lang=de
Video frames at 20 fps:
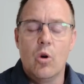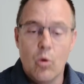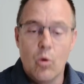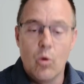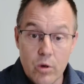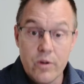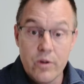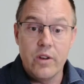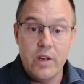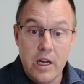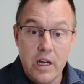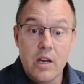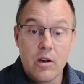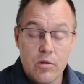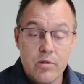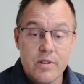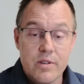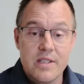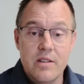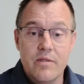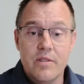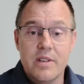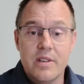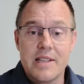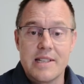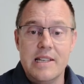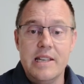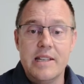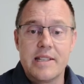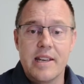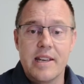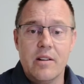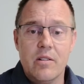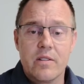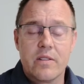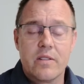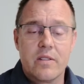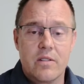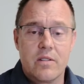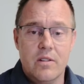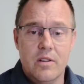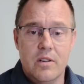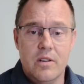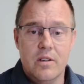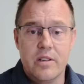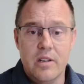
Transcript: und inklusive des Leadsängers äh,